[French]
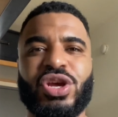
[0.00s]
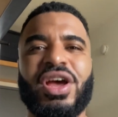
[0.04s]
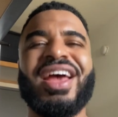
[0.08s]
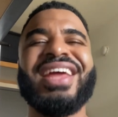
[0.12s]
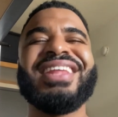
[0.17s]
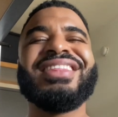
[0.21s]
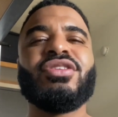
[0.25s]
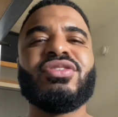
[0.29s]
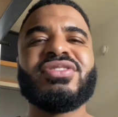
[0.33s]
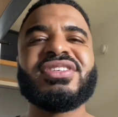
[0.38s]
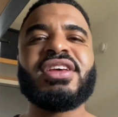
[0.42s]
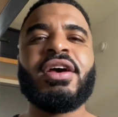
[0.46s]
vas
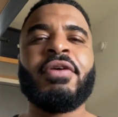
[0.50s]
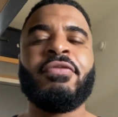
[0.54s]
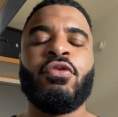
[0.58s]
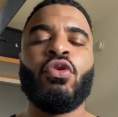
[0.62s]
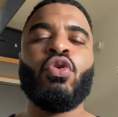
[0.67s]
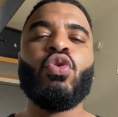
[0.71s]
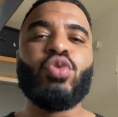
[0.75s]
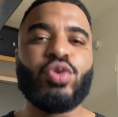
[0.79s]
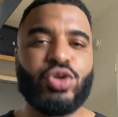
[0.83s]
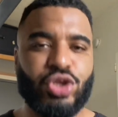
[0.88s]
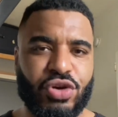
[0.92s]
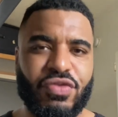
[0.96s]
être dans un
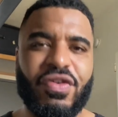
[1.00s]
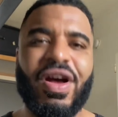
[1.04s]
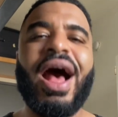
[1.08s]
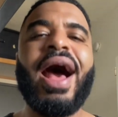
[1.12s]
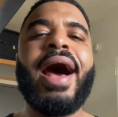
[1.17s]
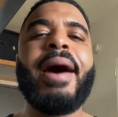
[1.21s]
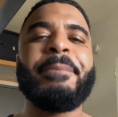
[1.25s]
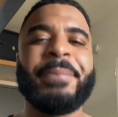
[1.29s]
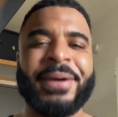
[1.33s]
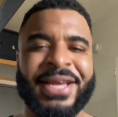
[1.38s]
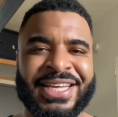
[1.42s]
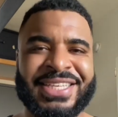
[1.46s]
flow, tu vas
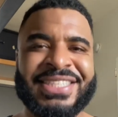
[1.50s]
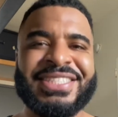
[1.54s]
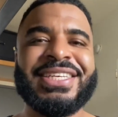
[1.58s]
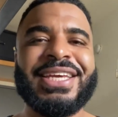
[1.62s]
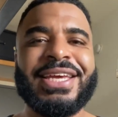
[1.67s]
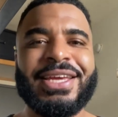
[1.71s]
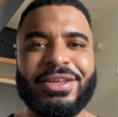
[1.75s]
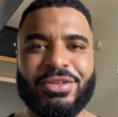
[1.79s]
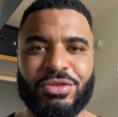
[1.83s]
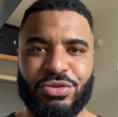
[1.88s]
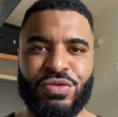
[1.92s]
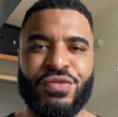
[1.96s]

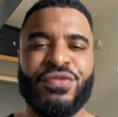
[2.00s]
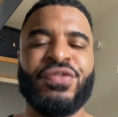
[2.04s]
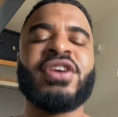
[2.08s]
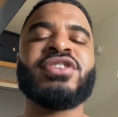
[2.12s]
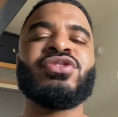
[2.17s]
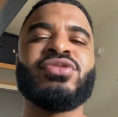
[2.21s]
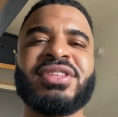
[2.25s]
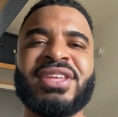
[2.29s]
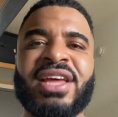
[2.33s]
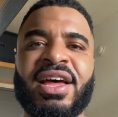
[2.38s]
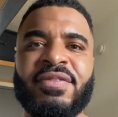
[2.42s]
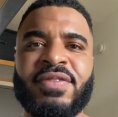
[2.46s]
apprécier de faire
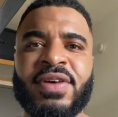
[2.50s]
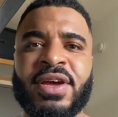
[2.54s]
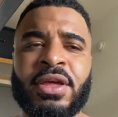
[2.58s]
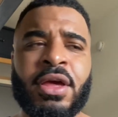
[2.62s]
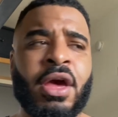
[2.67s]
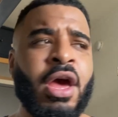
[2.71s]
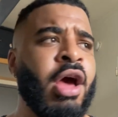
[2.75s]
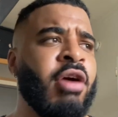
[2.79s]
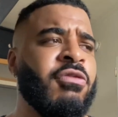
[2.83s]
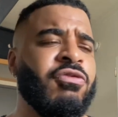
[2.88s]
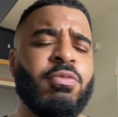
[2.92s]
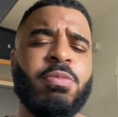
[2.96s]
ce travail.
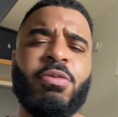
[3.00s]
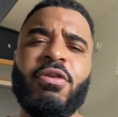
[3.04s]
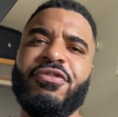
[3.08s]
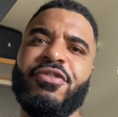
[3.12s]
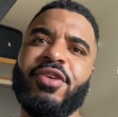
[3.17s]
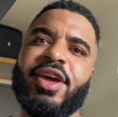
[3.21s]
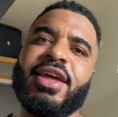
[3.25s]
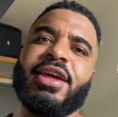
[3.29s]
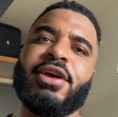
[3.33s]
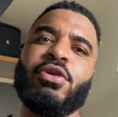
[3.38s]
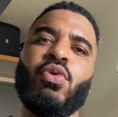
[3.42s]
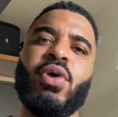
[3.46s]
Vous
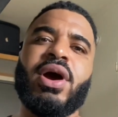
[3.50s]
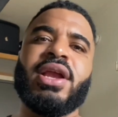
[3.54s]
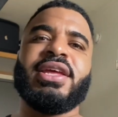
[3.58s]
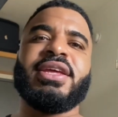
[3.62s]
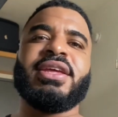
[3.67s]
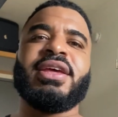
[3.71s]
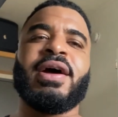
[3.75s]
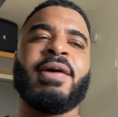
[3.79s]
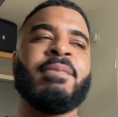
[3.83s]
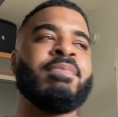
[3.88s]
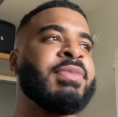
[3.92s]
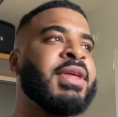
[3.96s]
préférez quoi, les
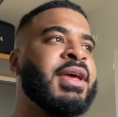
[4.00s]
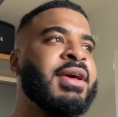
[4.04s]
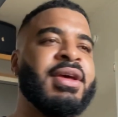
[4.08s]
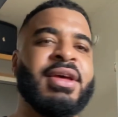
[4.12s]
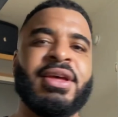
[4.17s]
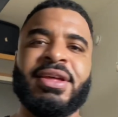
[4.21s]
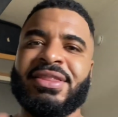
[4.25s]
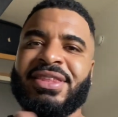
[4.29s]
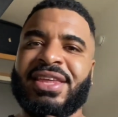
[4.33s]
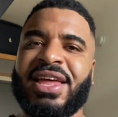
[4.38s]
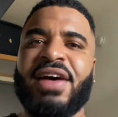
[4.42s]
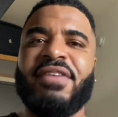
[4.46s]
gars
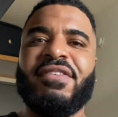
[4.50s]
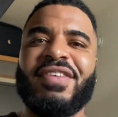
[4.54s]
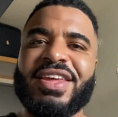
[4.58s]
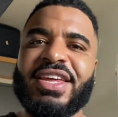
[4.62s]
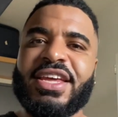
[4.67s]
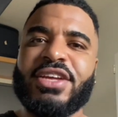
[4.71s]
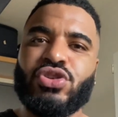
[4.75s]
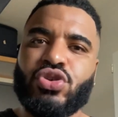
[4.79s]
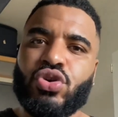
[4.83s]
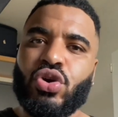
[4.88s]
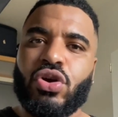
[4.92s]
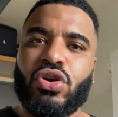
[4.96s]

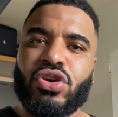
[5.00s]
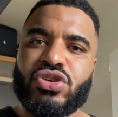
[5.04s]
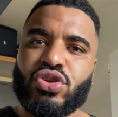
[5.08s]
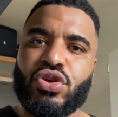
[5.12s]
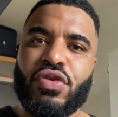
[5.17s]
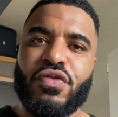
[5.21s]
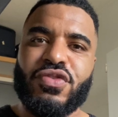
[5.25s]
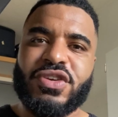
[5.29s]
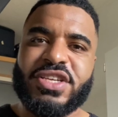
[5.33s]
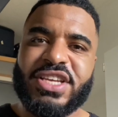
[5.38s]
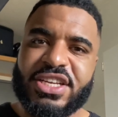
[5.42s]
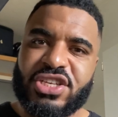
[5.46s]
Travailler dur lorsque
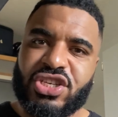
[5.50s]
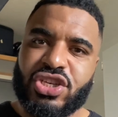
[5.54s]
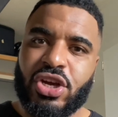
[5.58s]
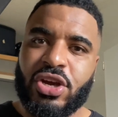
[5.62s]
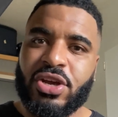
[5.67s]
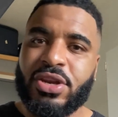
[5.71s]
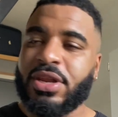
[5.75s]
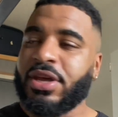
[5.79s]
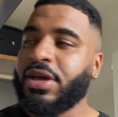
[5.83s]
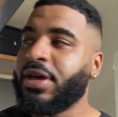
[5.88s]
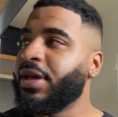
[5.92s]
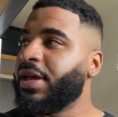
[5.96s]
vous êtes
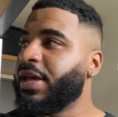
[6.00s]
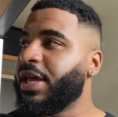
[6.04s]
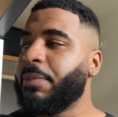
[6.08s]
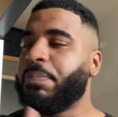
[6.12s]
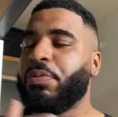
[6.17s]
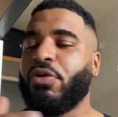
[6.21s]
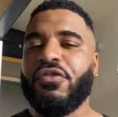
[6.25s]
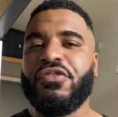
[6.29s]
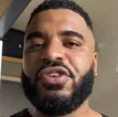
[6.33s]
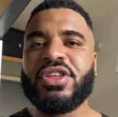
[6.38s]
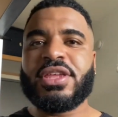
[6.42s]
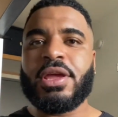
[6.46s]
jeune et
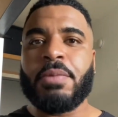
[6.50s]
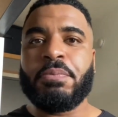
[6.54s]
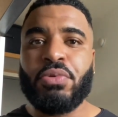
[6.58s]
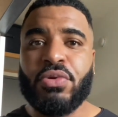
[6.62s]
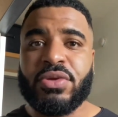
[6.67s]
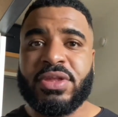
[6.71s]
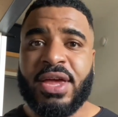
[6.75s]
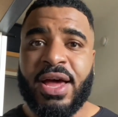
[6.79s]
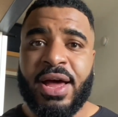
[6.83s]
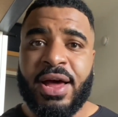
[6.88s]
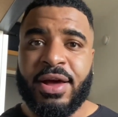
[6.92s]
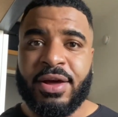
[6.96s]
profiter
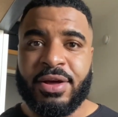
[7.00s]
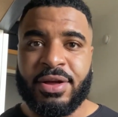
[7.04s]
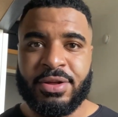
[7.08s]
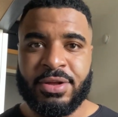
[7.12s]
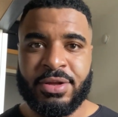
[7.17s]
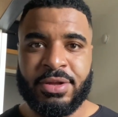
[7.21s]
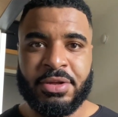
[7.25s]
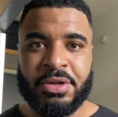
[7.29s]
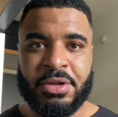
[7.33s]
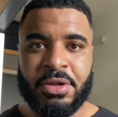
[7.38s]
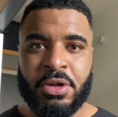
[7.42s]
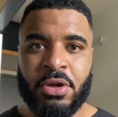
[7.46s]
plus tard
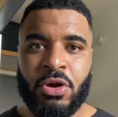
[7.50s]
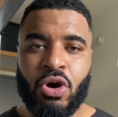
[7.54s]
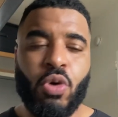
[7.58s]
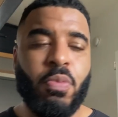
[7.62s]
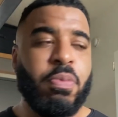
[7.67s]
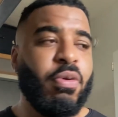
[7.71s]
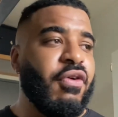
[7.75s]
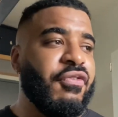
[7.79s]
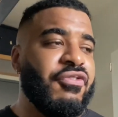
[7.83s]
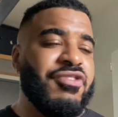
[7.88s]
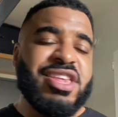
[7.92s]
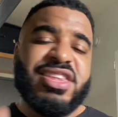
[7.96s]
Ou
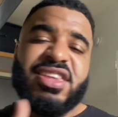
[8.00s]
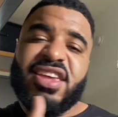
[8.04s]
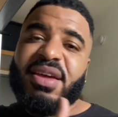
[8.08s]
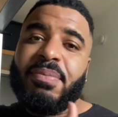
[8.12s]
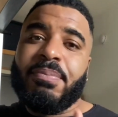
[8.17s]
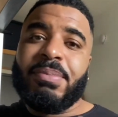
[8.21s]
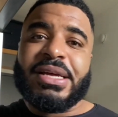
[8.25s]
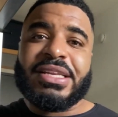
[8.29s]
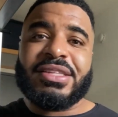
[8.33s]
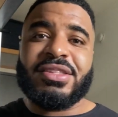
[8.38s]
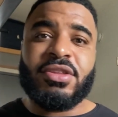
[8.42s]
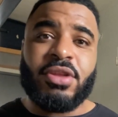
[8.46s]
profiter
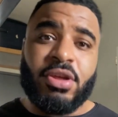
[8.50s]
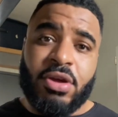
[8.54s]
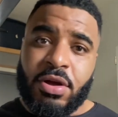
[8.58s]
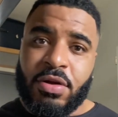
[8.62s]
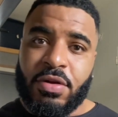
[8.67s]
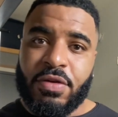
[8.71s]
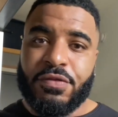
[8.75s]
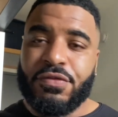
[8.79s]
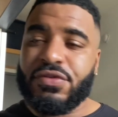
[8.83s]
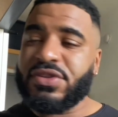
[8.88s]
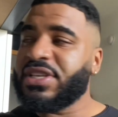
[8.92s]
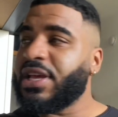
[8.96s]

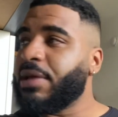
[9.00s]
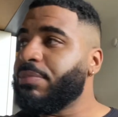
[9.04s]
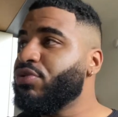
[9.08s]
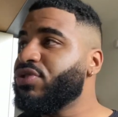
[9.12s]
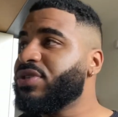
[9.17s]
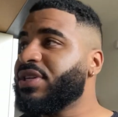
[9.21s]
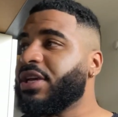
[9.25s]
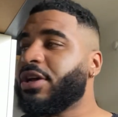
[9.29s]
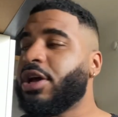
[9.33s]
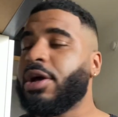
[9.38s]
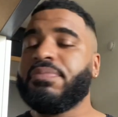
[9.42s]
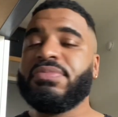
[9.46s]
maintenant, vous
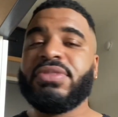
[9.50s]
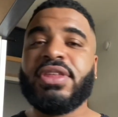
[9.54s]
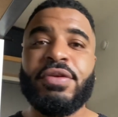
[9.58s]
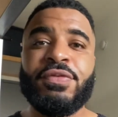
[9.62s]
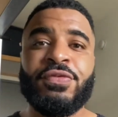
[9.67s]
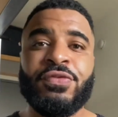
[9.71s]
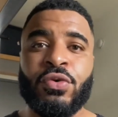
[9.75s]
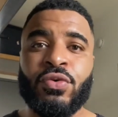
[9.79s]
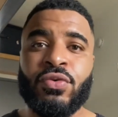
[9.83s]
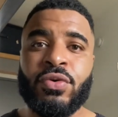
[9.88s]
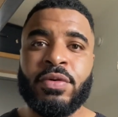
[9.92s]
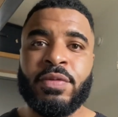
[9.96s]
amuser comme des
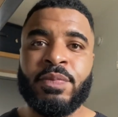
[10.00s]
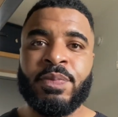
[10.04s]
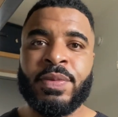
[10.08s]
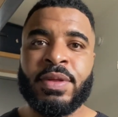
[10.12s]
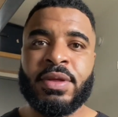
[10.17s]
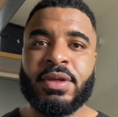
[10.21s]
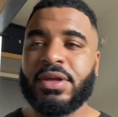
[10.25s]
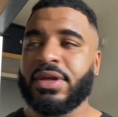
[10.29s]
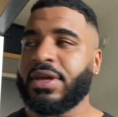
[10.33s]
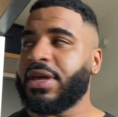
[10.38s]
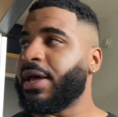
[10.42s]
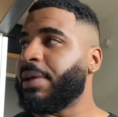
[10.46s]
fous
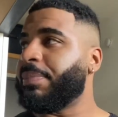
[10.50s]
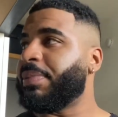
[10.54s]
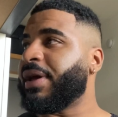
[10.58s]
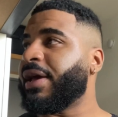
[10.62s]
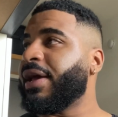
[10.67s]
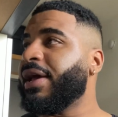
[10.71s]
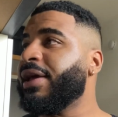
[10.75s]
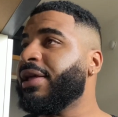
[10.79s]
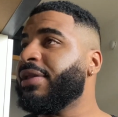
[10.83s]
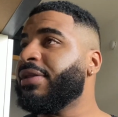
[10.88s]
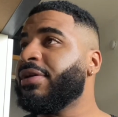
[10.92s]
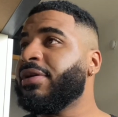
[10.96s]
Et
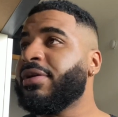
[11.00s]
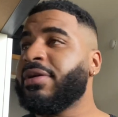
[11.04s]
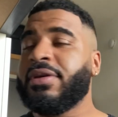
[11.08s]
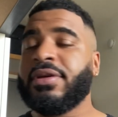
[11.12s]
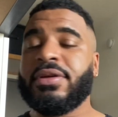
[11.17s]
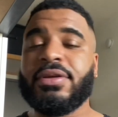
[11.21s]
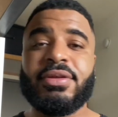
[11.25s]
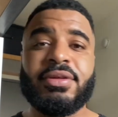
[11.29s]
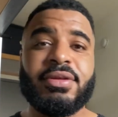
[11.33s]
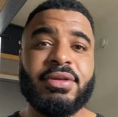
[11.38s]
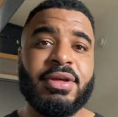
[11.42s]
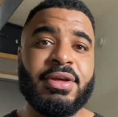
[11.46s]
après,
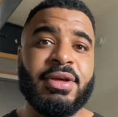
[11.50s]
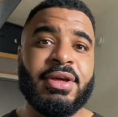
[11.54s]
et